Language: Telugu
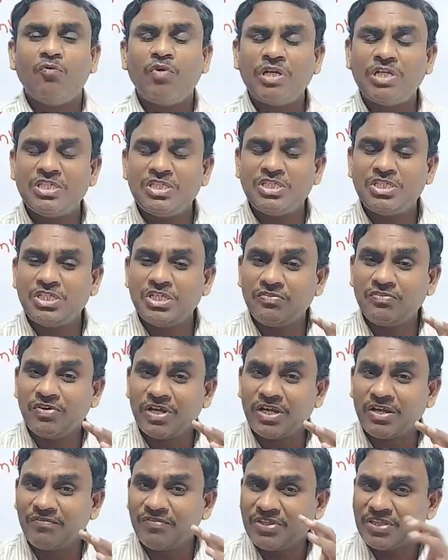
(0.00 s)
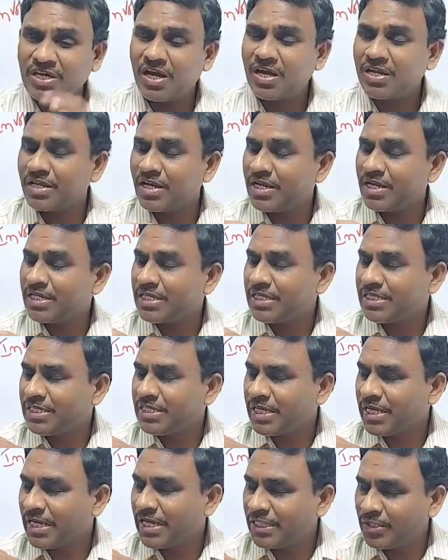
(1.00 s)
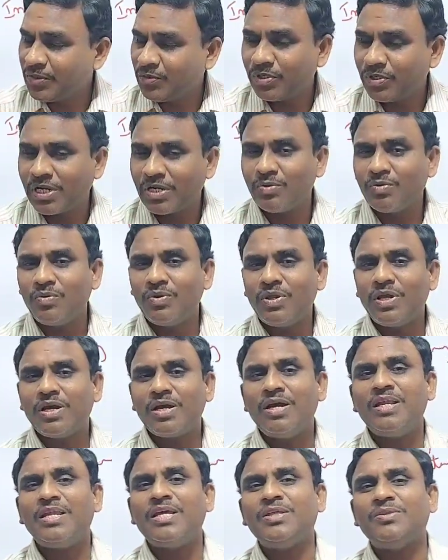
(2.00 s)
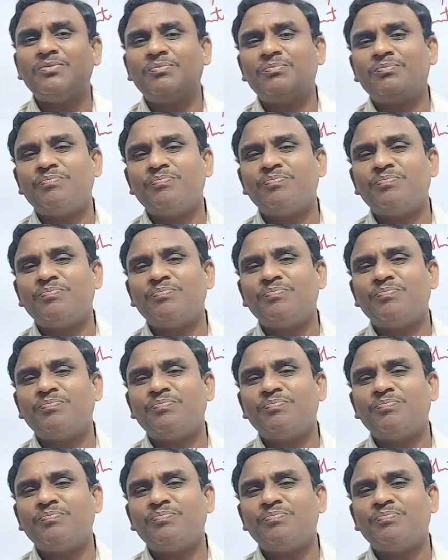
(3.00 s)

వారి జీవన విధానానికి ఏది కూడా అనుకూలంగా లేదు